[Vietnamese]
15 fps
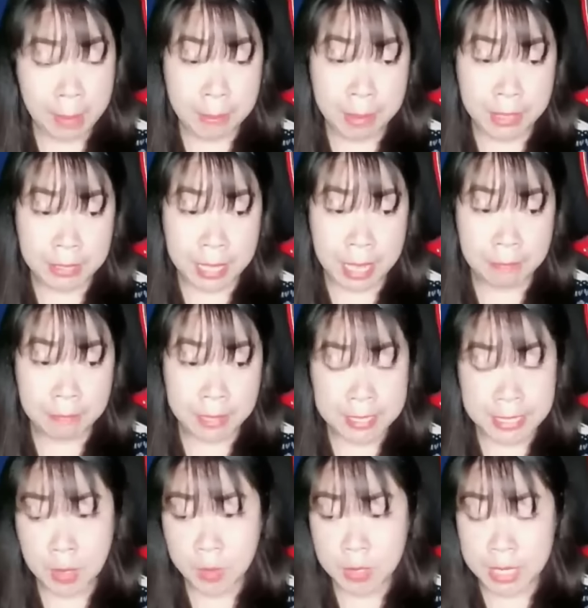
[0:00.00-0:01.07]
bậc thầy về
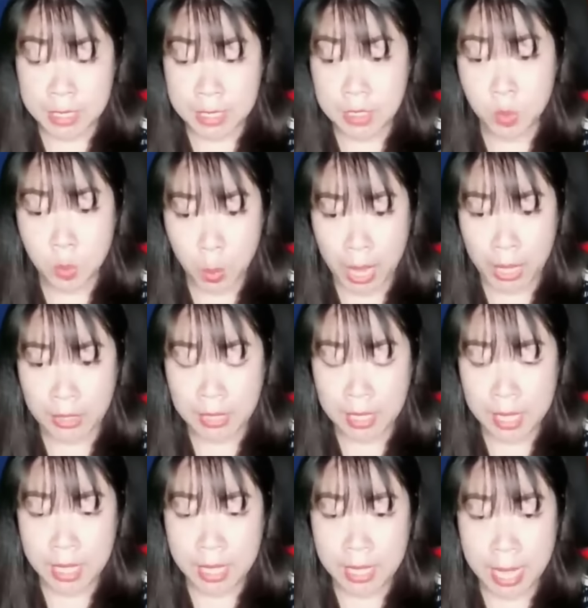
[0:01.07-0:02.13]
giao dịch chứng khoán.
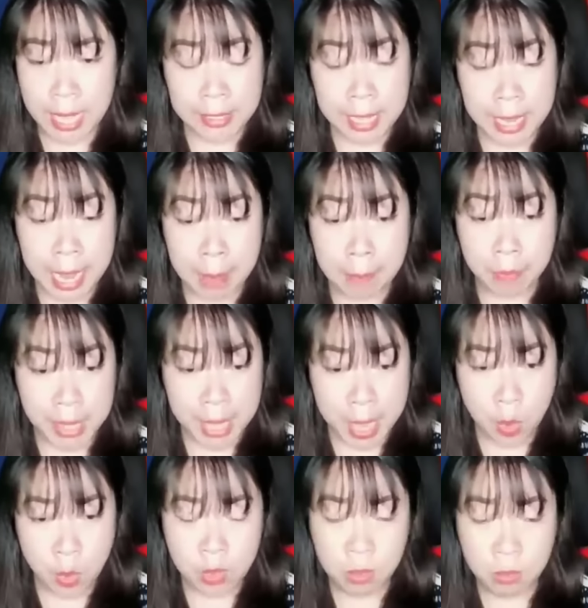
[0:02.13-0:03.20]
Hắn ta làm
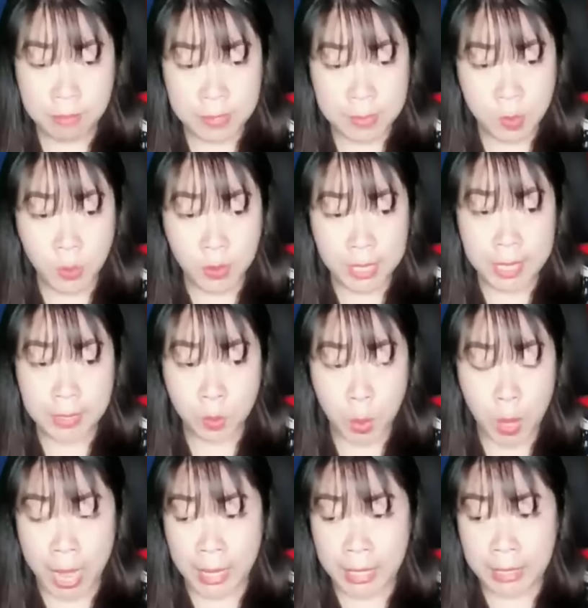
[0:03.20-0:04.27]
theo và số tiền của
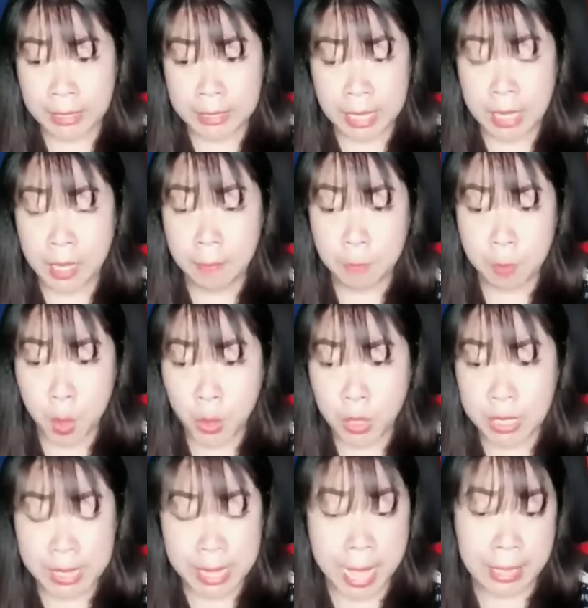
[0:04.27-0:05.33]
hắn tăng gấp
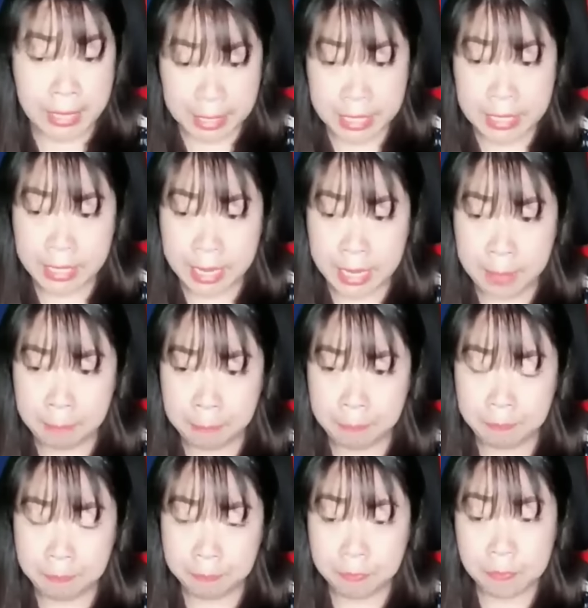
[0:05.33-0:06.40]
đôi hàng nghìn lần.
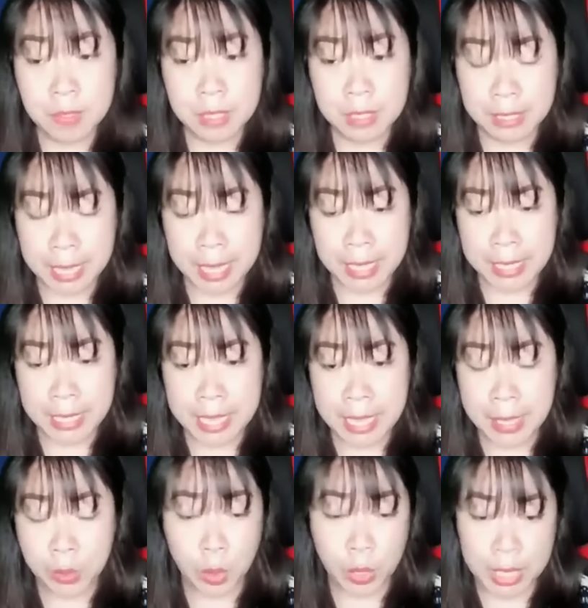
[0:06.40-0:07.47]
Ngay
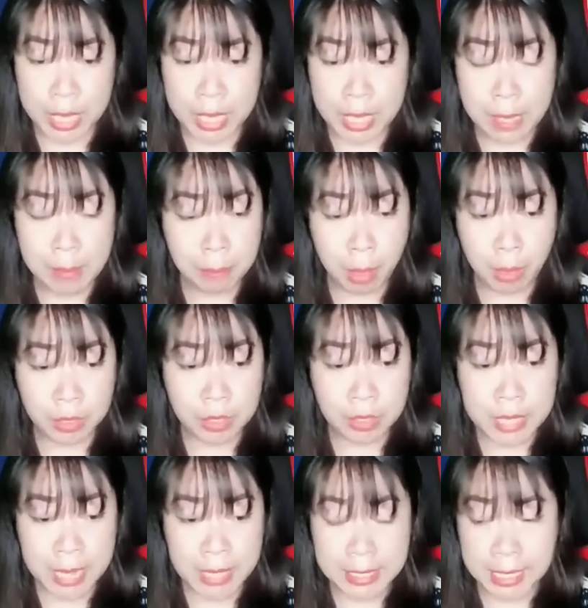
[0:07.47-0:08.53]
khi tôi nghĩ mọi thứ
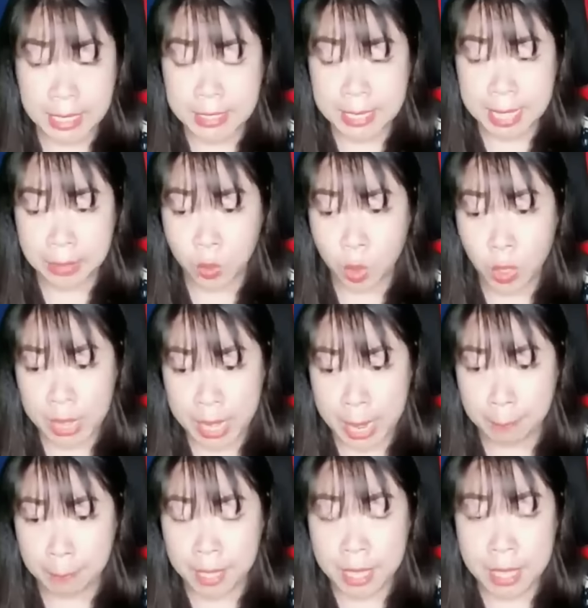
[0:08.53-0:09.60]
đang diễn ra tốt
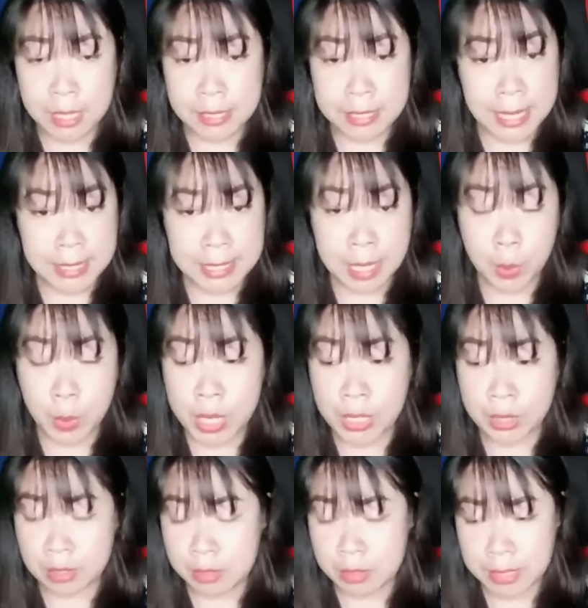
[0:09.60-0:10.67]
đẹp, Giang Gia Huy
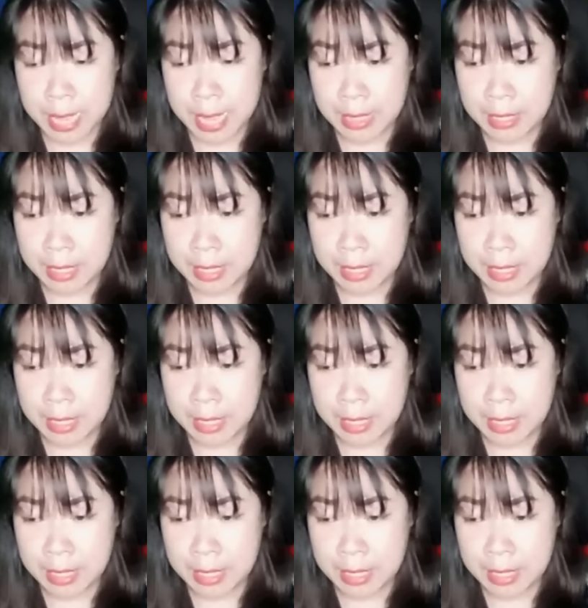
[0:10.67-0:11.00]
tự sát.